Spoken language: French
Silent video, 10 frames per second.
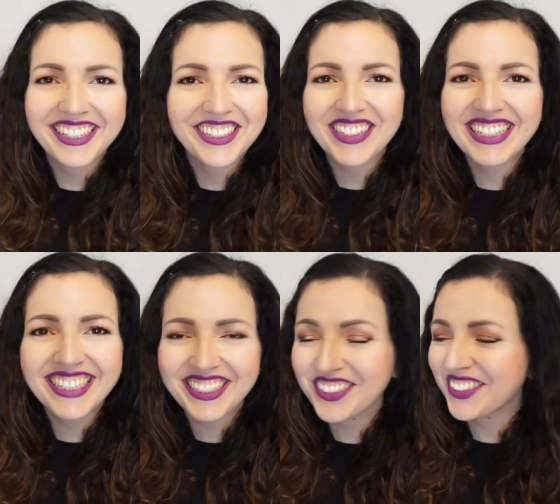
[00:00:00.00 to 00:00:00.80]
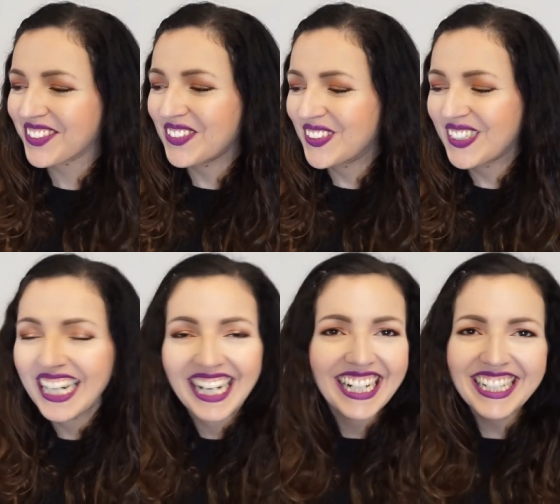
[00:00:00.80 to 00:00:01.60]
je viens de lire tout son mot
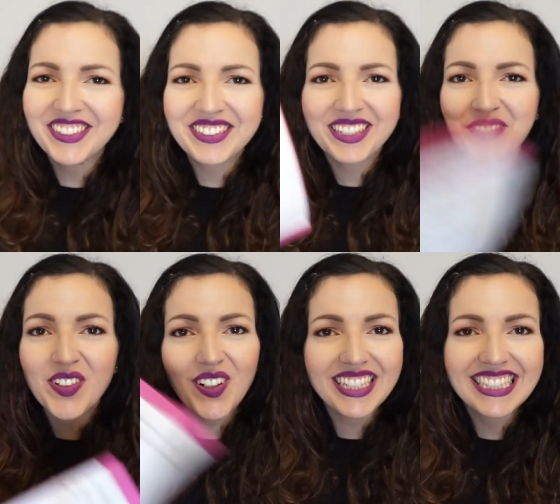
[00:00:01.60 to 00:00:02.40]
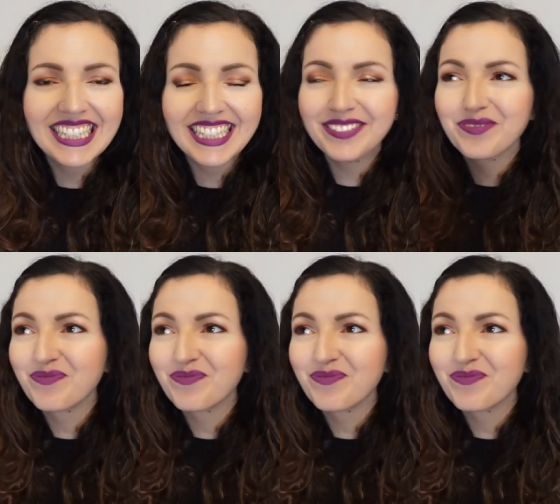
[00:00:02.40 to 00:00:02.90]
et honnêtement il est...